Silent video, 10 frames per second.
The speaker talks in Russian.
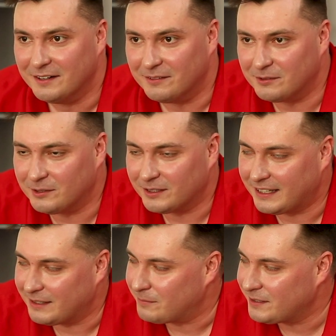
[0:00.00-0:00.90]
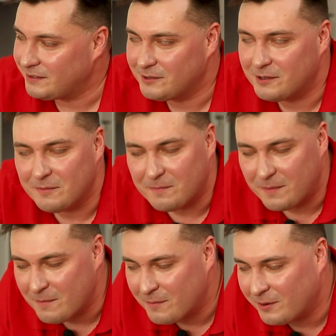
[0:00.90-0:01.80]
Волны, плывем
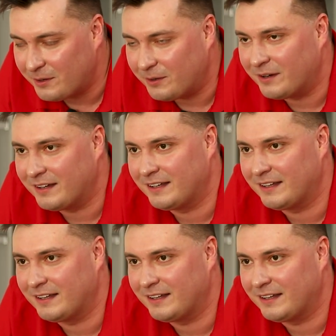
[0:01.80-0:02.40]
по морю.